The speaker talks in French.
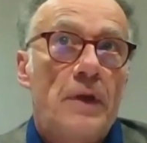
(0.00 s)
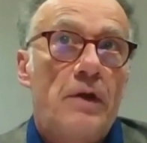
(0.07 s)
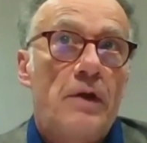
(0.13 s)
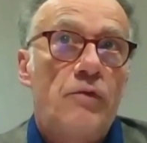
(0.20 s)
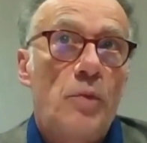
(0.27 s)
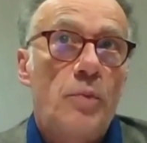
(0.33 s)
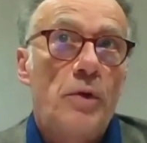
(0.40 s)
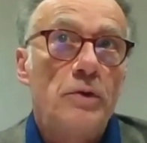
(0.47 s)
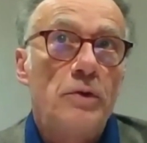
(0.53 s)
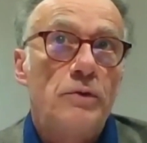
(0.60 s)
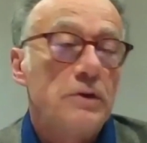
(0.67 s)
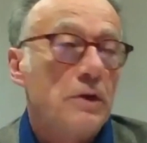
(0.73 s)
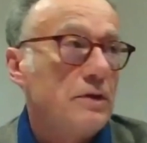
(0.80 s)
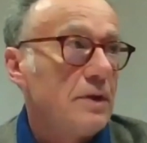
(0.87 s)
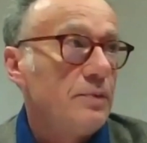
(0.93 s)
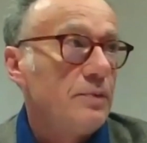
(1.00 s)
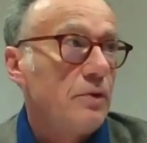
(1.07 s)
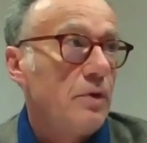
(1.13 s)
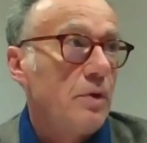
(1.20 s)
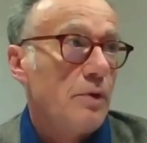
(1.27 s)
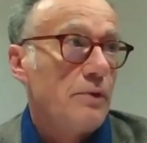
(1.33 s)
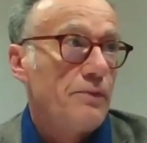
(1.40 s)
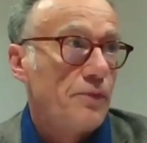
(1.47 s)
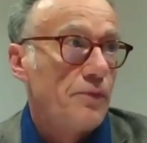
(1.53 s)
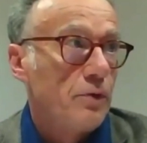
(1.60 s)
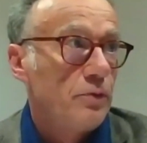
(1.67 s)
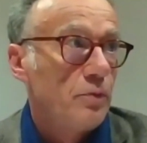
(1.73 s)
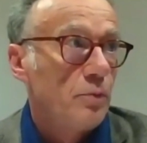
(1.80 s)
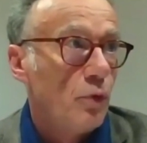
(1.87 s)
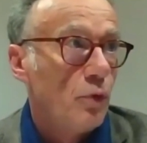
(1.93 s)
qu'il faut prendre au sens absolument
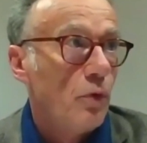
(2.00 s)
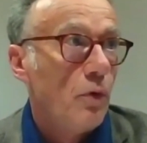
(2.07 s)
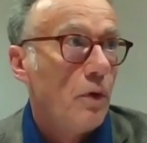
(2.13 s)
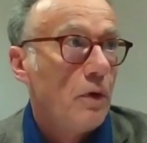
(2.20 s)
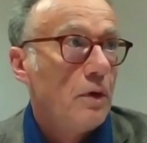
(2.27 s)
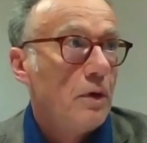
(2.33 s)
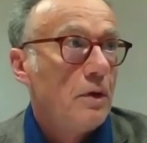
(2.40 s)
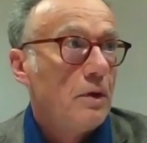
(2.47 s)
fort du mot,